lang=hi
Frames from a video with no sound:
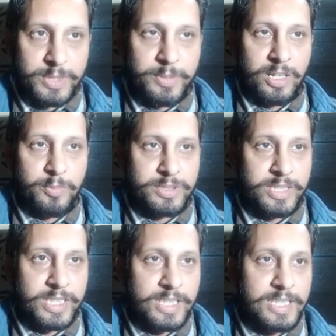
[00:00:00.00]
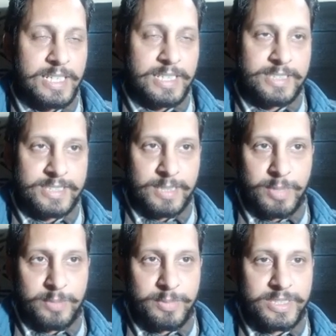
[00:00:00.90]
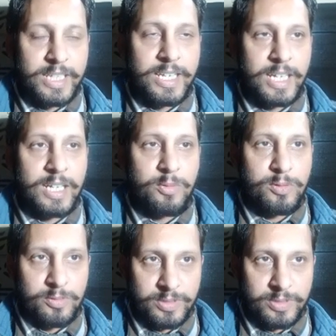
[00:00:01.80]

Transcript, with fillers: शिपिंग कॉरपोरेशन इंडिया जिसके पास भी शेयर है वो